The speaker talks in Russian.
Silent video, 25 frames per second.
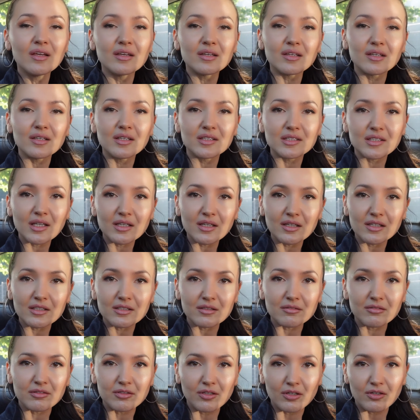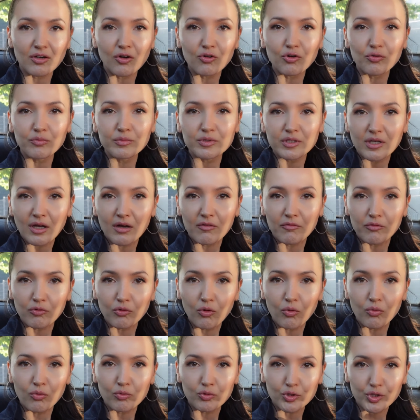И из-за этого, так как у меня
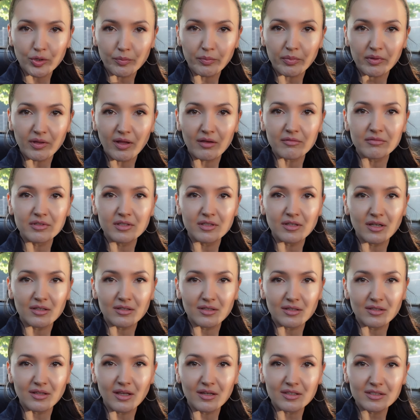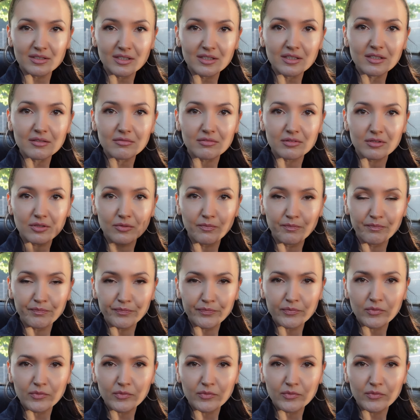влог уже половина отредактирован,